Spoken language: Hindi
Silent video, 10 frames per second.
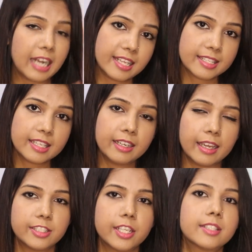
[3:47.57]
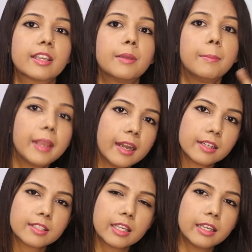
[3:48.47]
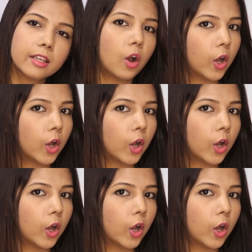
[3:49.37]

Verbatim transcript: ड्राई स्किन है जैसे कि मेरा स्किन